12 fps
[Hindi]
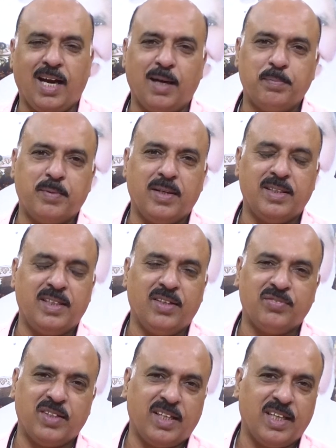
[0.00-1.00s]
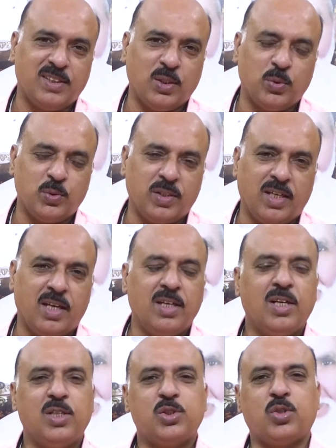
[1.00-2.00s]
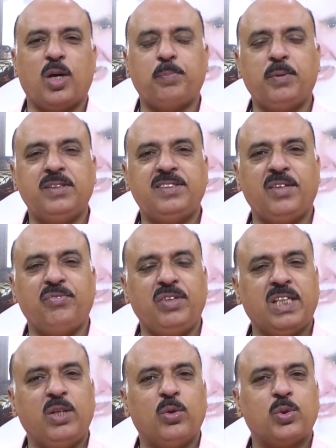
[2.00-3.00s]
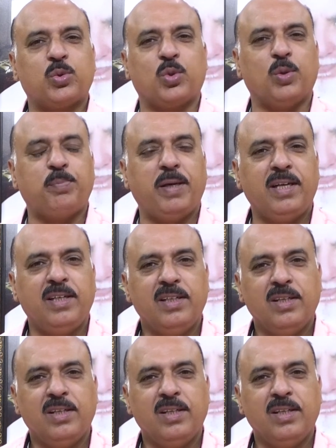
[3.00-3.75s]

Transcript: आपका ये हफ़्ता कैसा गुजरेगा स्कॉर्पियंस ये वीकली और स्कोप है